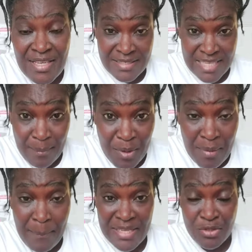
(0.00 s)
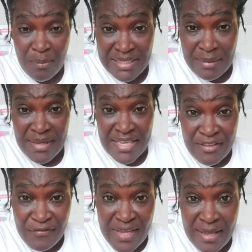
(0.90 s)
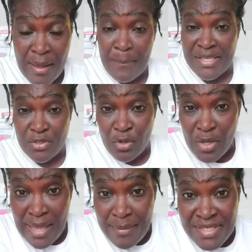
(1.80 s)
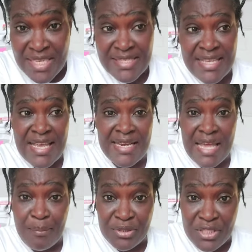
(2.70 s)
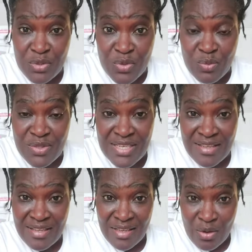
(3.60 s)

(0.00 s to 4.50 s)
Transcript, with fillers: Simplement parce que Madame EIV, parce que le MGC allait apporter son soutien